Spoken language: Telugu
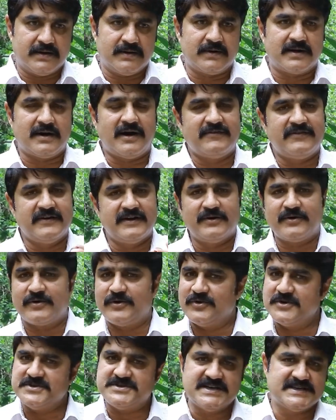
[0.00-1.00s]
ఒక హాఫ్ అన్ అవర్
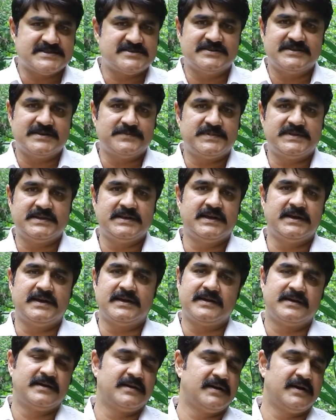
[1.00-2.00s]
నుండి వచ్చేస్తాం తప్పితే
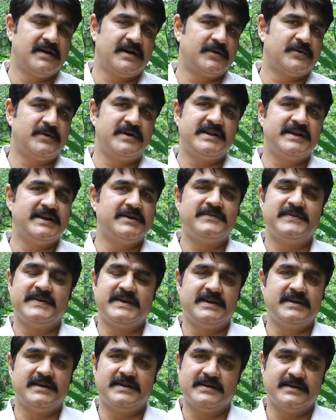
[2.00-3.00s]
అటువంటి ఏమీ
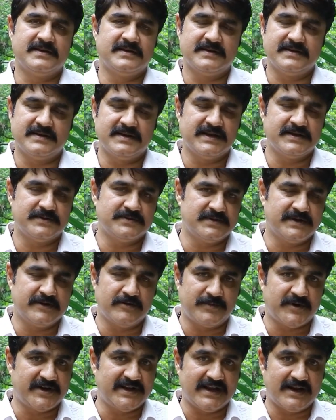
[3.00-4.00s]
లేదు రేవు
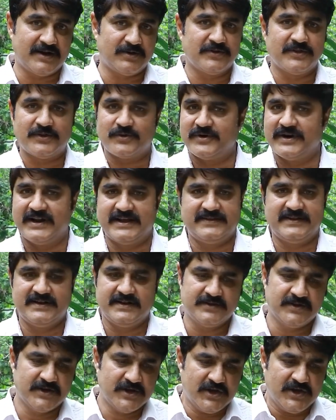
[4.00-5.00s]
పార్టీ ఎలా ఉంటుందో కూడా నాకు
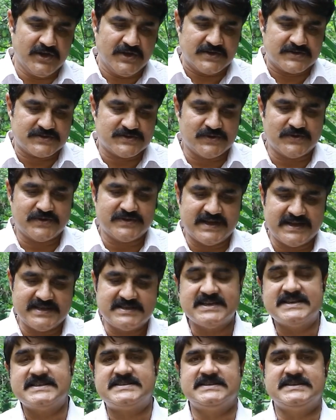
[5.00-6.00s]
తెలియదు సో
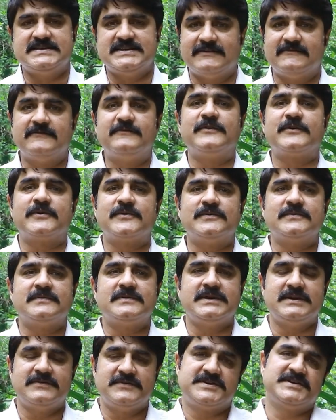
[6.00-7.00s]
దయచేసి ఎవ్వరూ
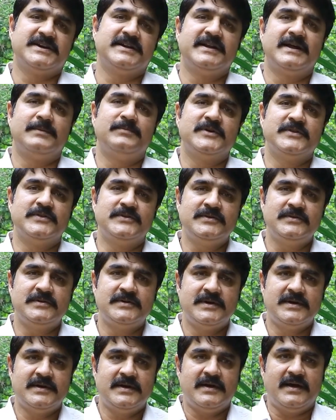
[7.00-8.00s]
ఈ విషయాన్ని నమ్మొద్దు
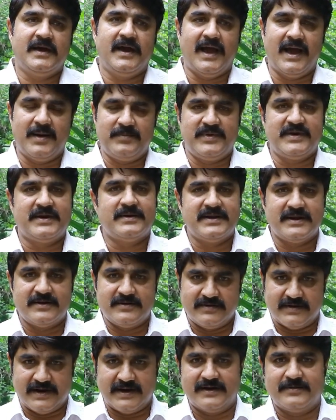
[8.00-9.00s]
హ్యాపీగా నేను
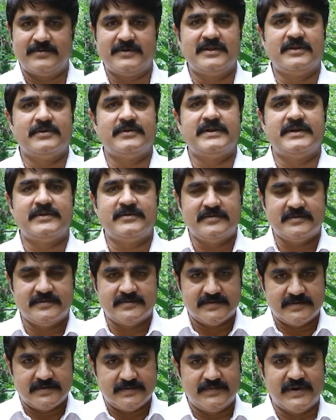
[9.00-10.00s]
హైదరాబాద్లో ఉన్నాను
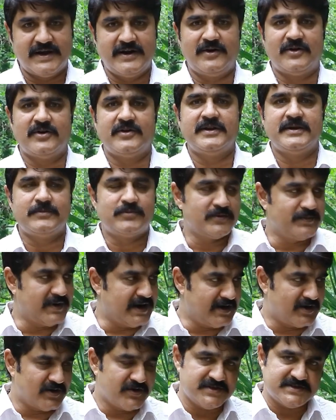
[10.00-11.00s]
మా ఇంట్లోనే ఇప్పుడు మా
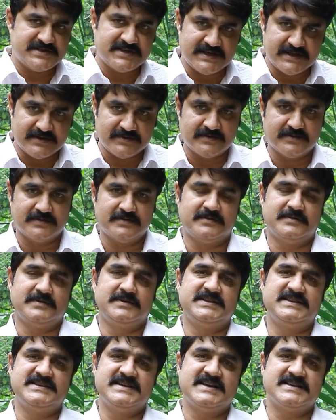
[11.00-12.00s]
ఇంట్లో నుంచే నేను
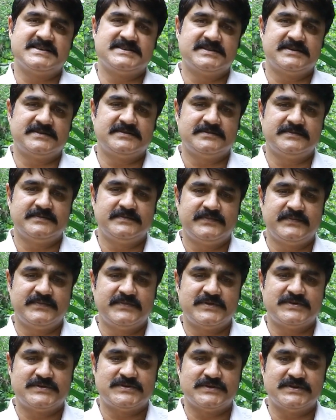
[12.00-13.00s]
ఇది చేస్తున్నాను
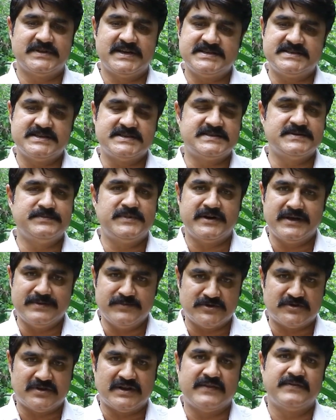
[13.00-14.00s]
సో దయచేసి మీడియా
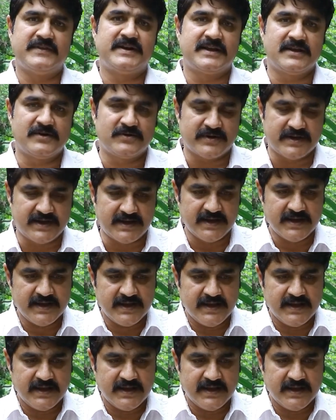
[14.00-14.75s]
మిత్రులందరికీ కూడా